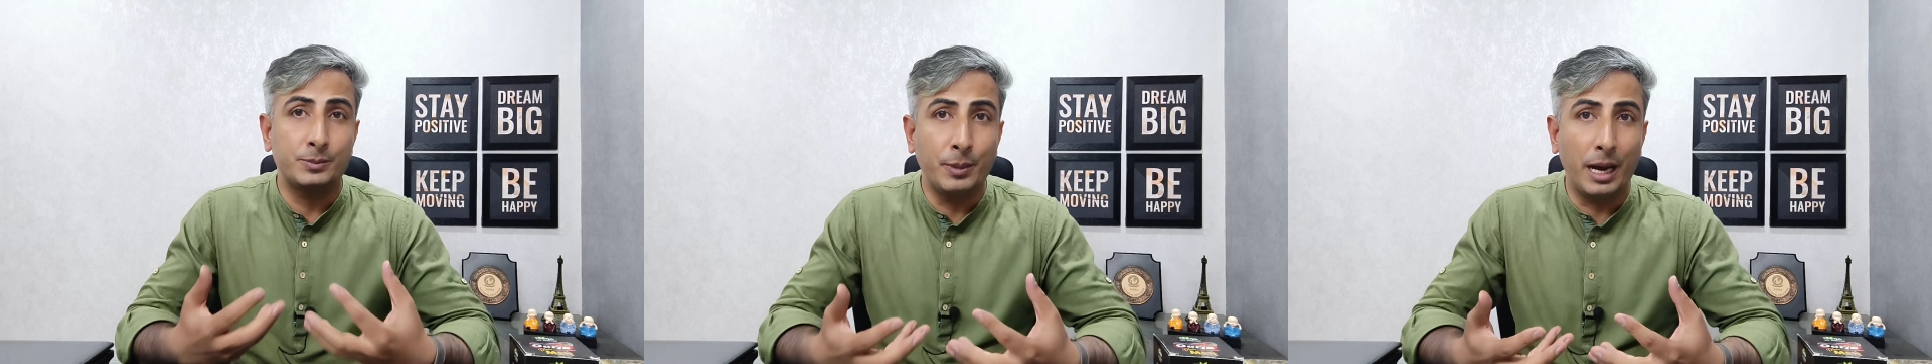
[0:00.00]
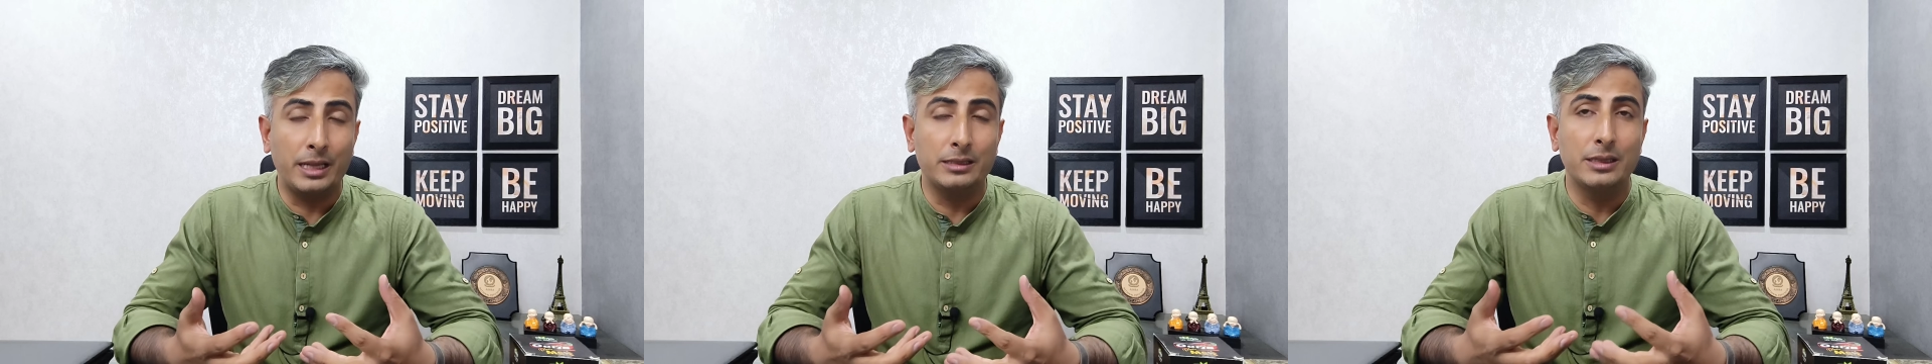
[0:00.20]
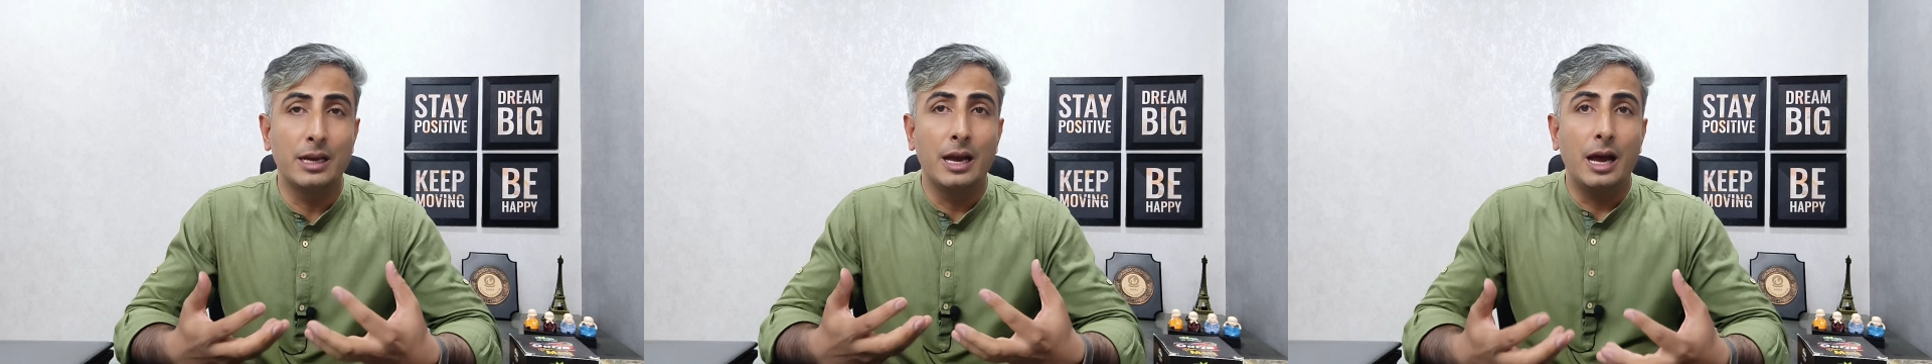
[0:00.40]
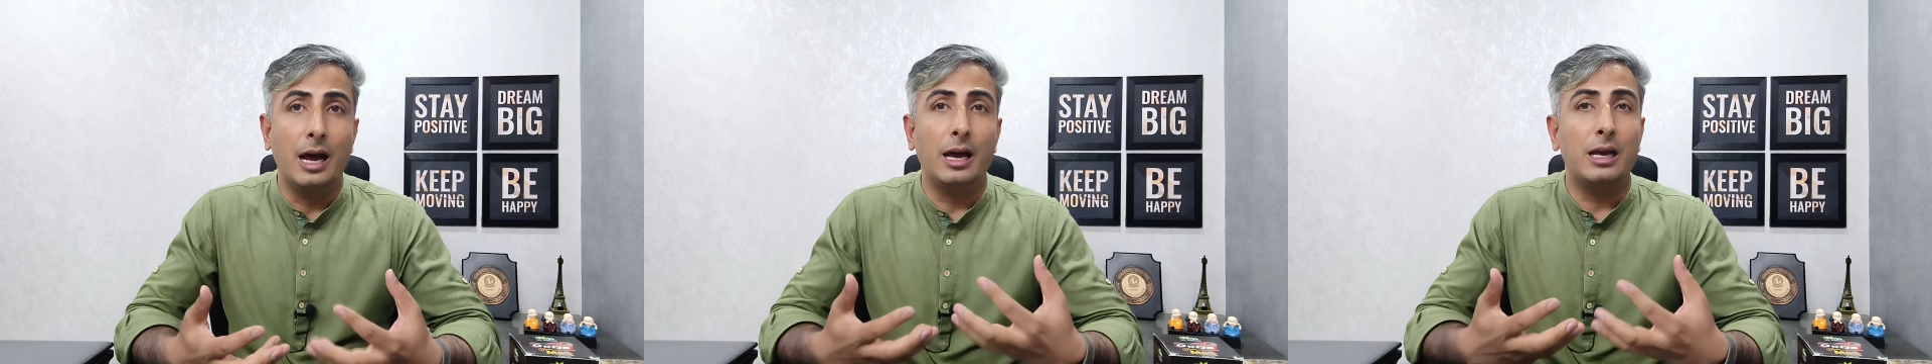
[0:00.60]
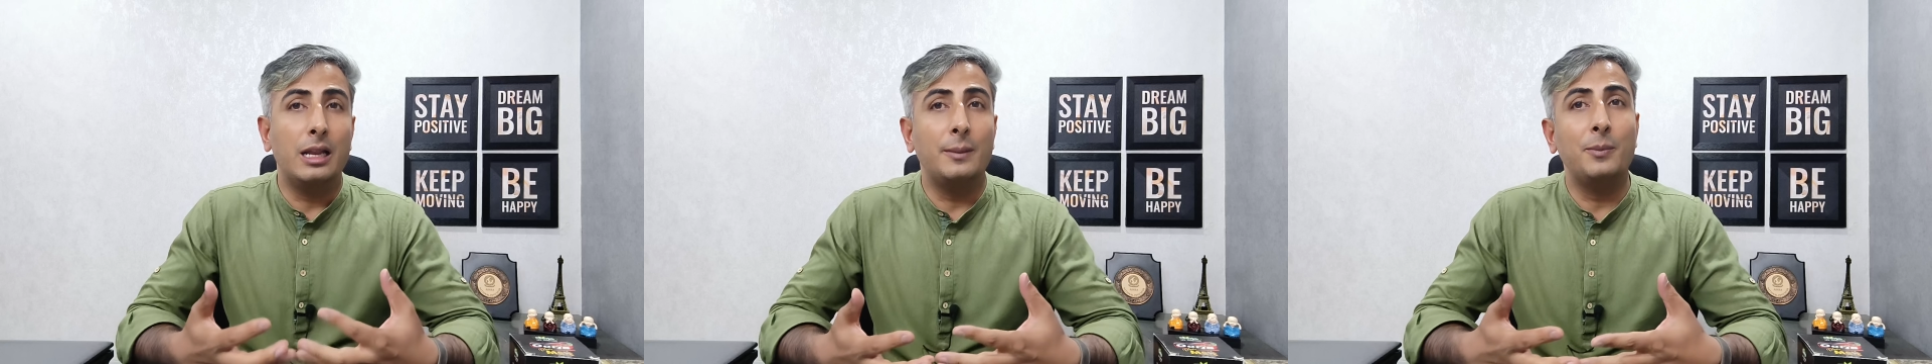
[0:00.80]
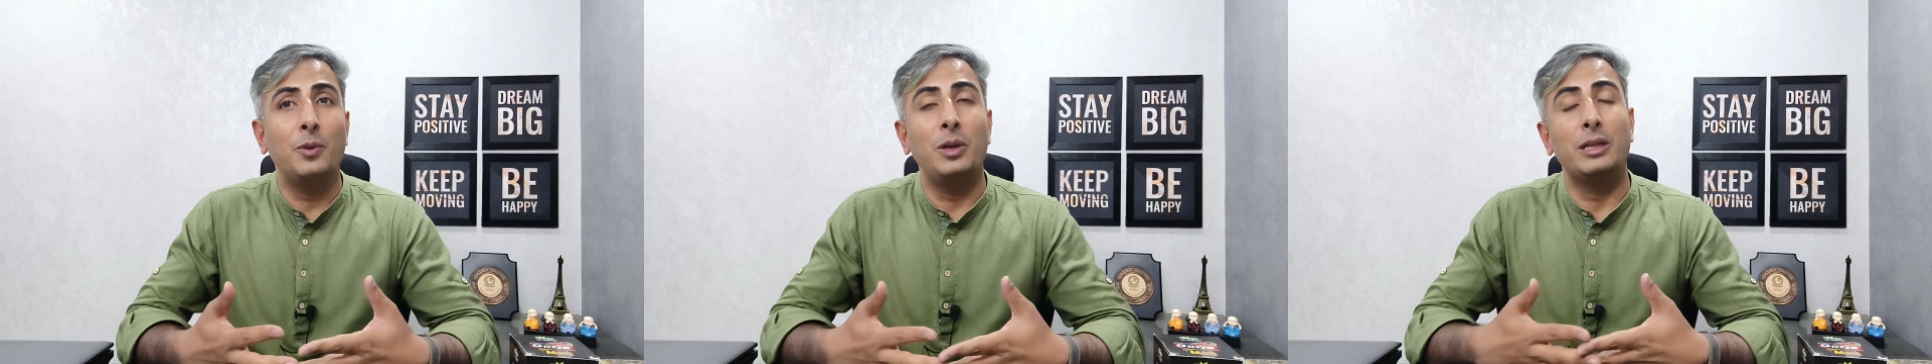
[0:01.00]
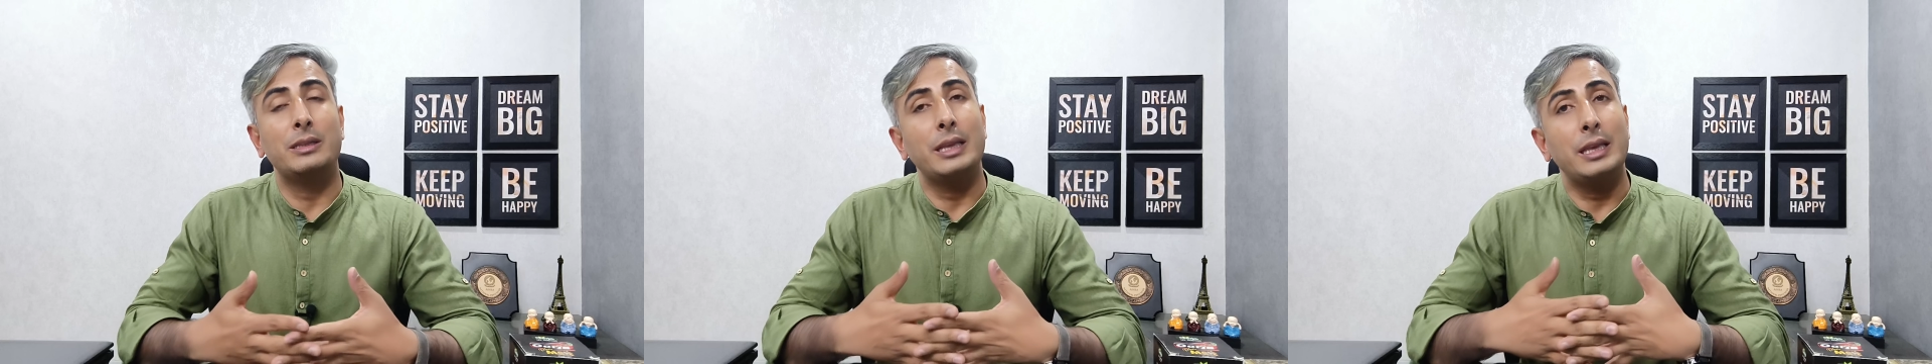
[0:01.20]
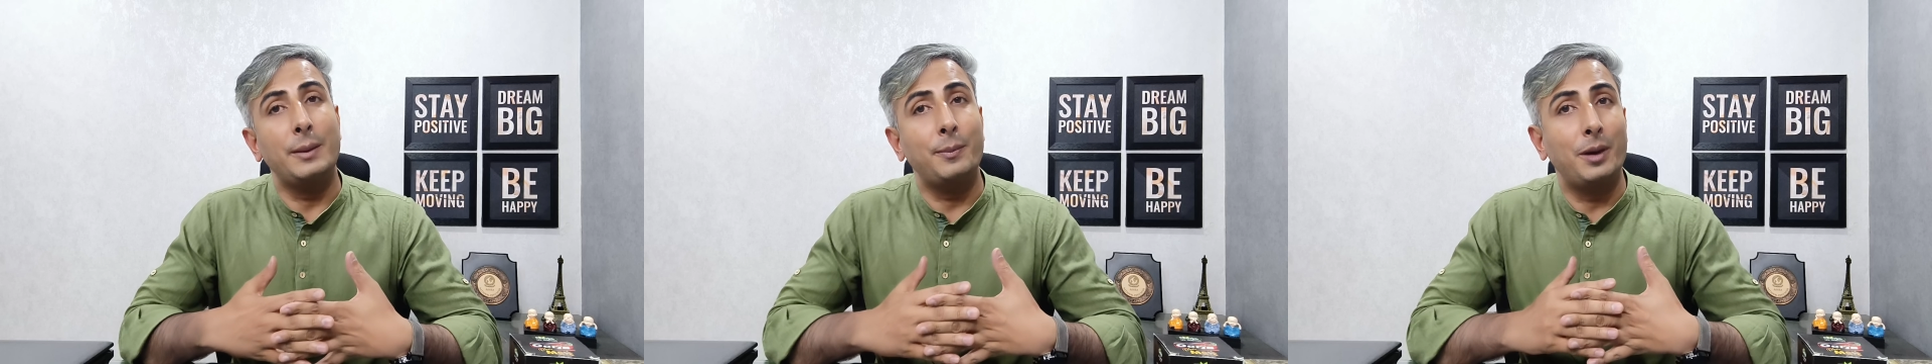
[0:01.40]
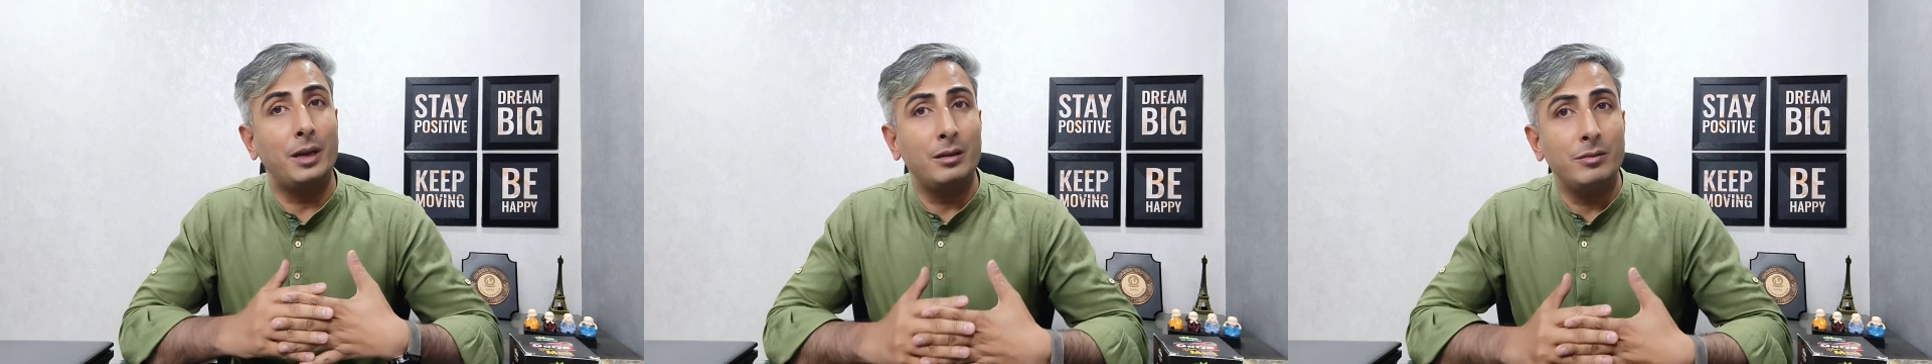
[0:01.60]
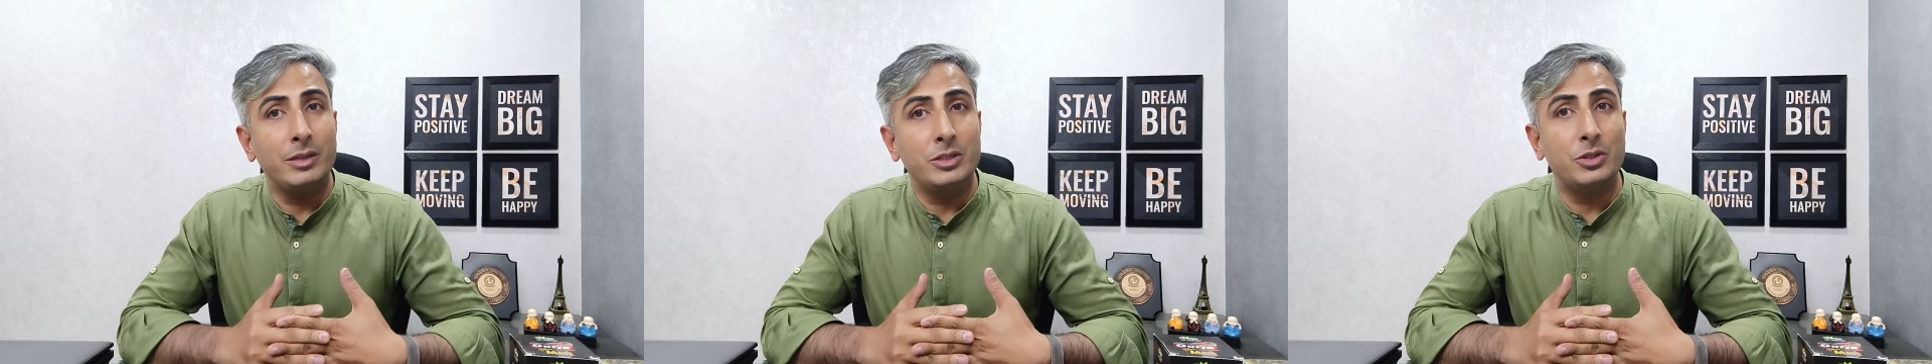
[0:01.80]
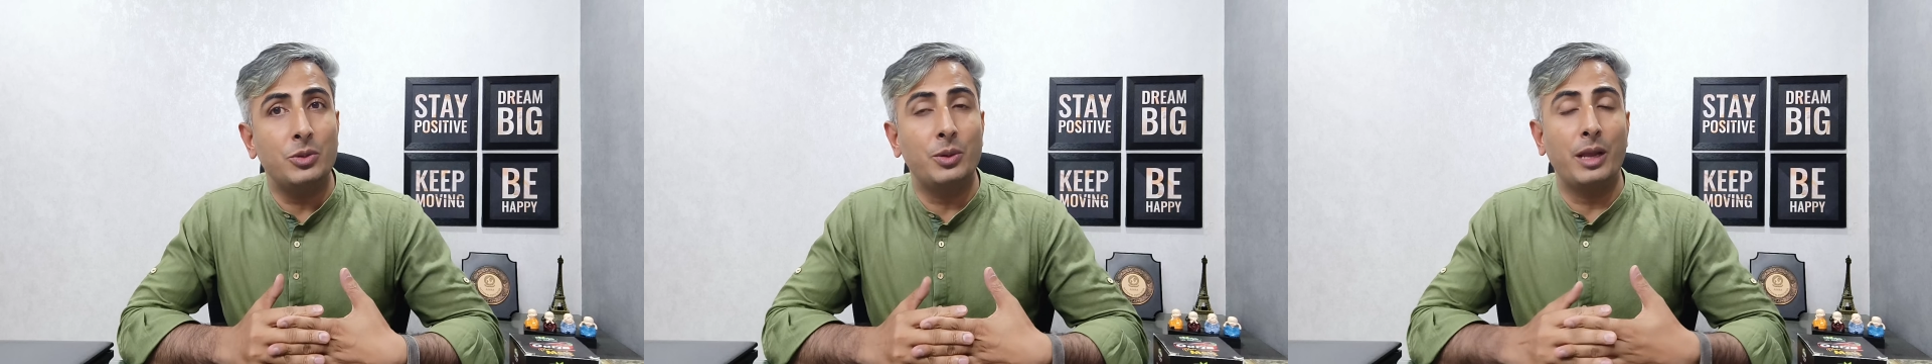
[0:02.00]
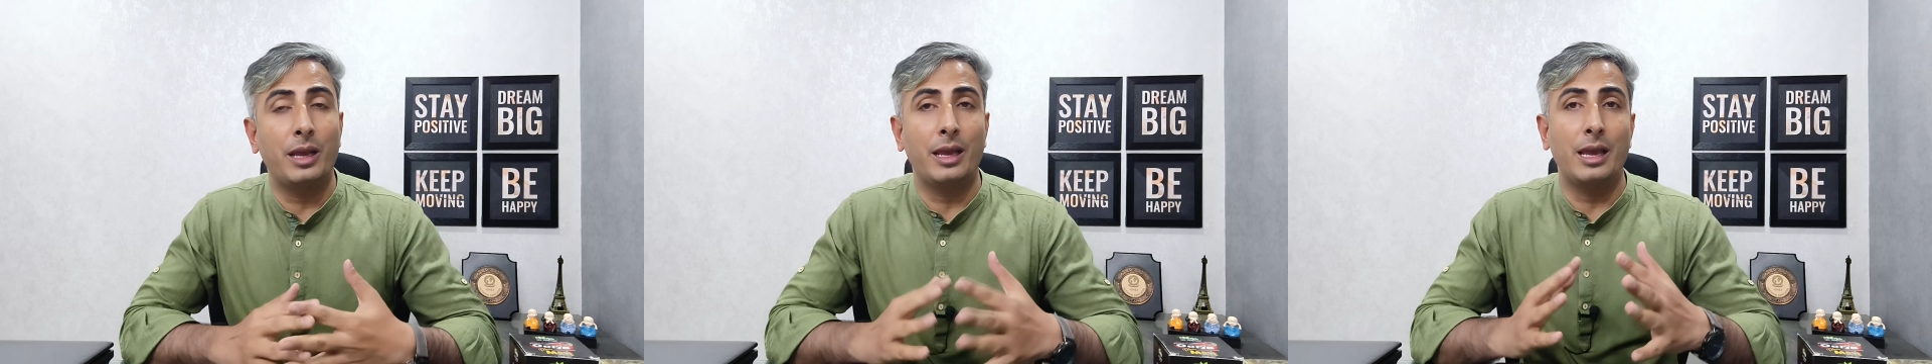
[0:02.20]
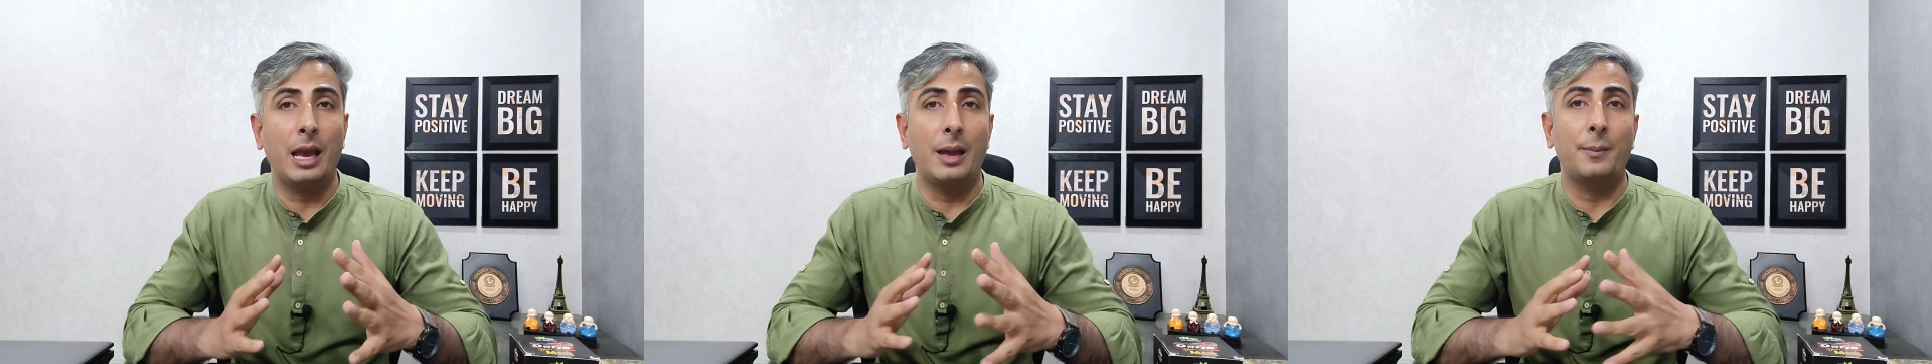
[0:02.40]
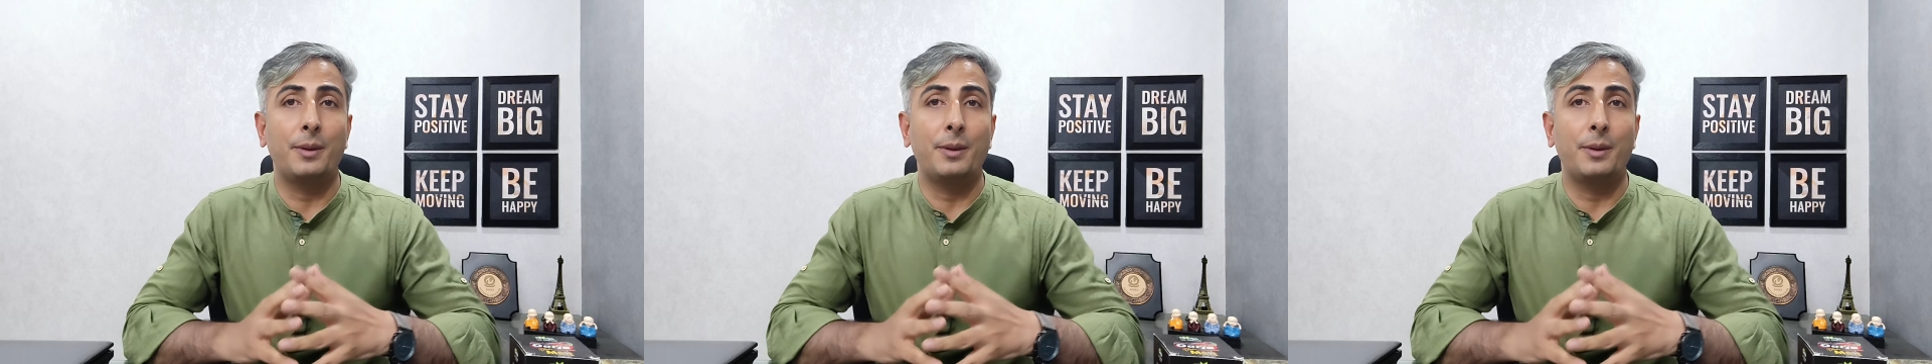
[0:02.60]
बाद अगर आपको लगता है कि आप कन्विंस हो रहे हैं